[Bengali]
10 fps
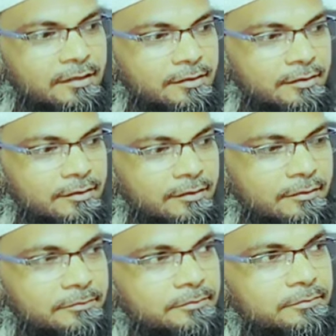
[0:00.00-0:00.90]
আচ্ছা, আপনার
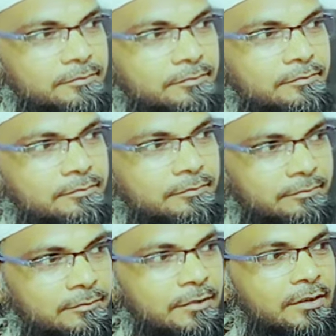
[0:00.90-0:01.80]
বাংলাদেশ পর্যন্ত
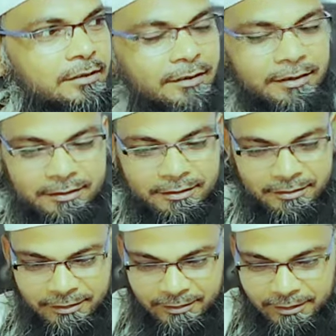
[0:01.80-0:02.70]
আমি সফর করছি আচ্ছা
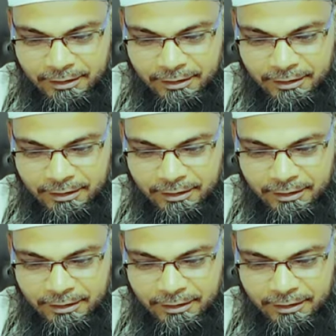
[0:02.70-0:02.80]
আচ্ছা